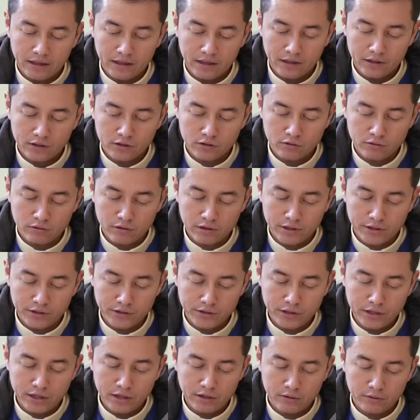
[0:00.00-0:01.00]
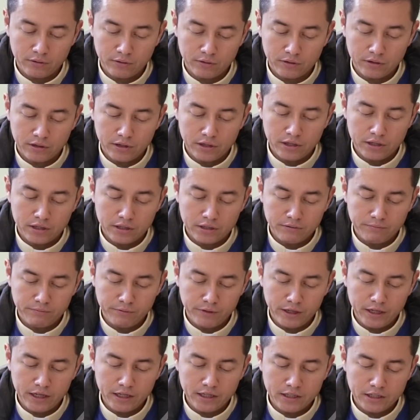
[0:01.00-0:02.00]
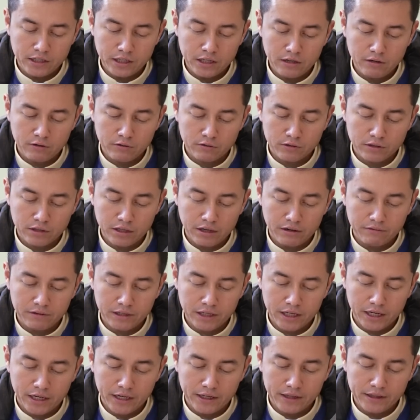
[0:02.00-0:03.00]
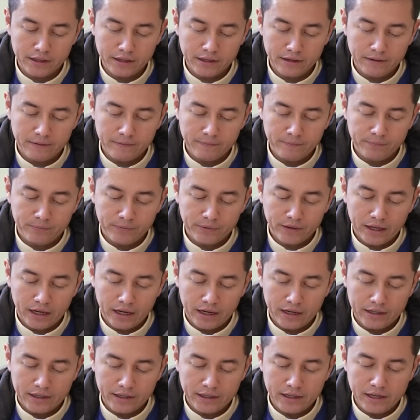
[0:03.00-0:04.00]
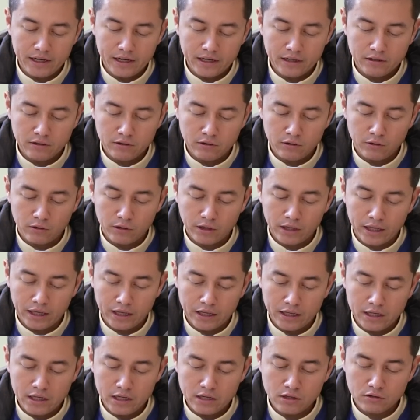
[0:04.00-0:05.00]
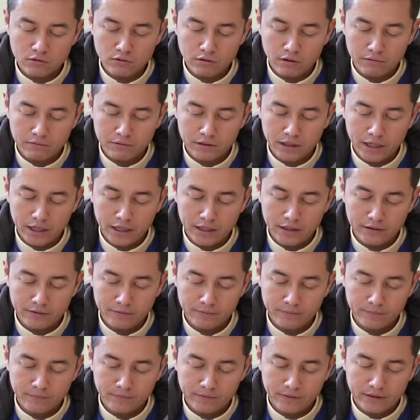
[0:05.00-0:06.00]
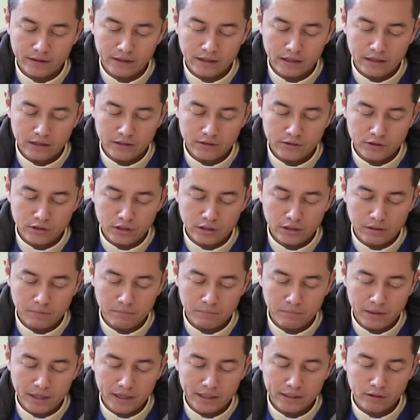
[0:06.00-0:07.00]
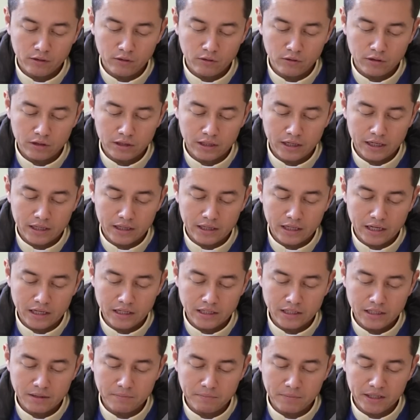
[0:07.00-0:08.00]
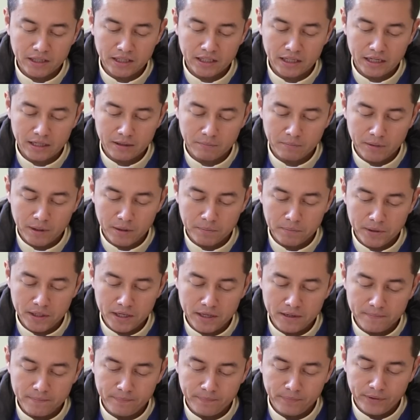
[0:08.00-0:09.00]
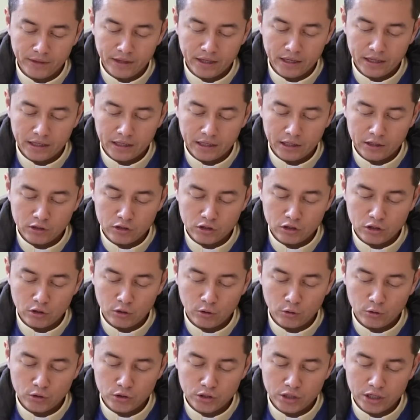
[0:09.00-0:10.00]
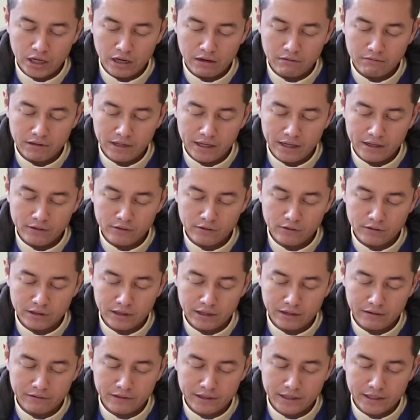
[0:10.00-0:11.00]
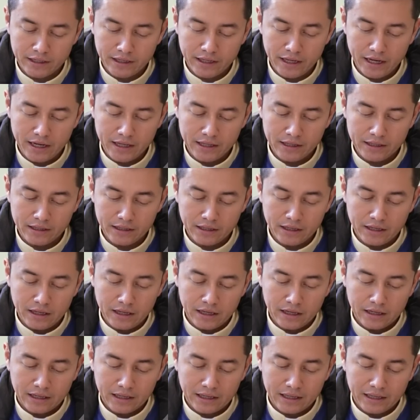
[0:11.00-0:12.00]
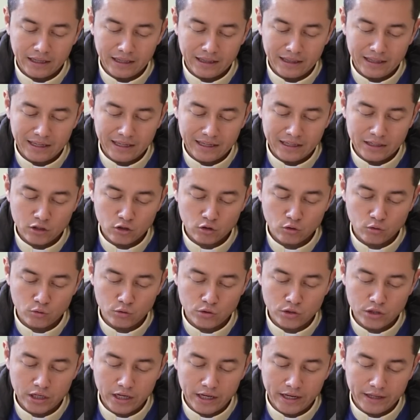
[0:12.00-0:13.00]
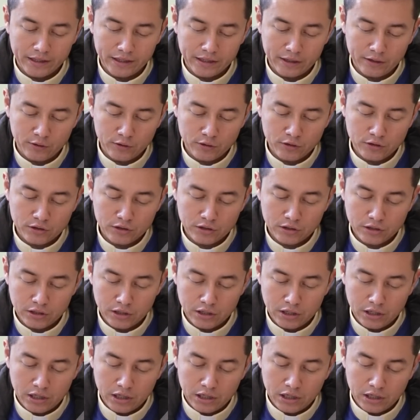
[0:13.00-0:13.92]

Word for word: Jesús les dijo, Si fuerais hijos de Abraham, harías lo que hizo Abraham. Sin embargo, tratáis de matarme a mí, que os he hablado de la verdad que le escuché a Dios.